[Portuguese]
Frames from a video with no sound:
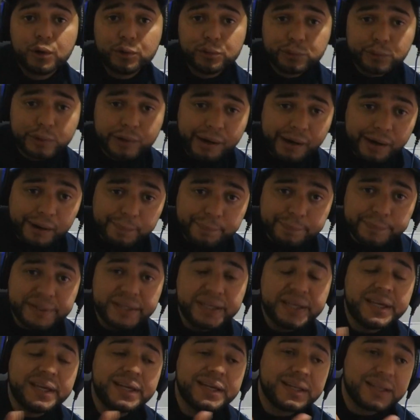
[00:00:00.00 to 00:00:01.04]
do
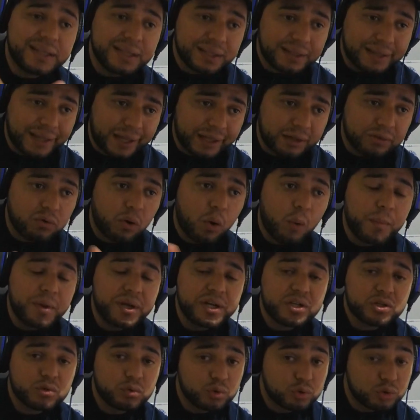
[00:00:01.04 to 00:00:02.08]
Carpini, que está
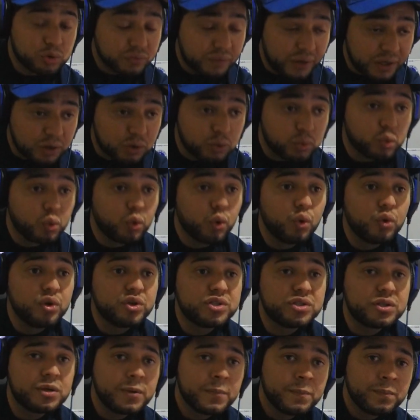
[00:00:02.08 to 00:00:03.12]
atualmente no Juventude,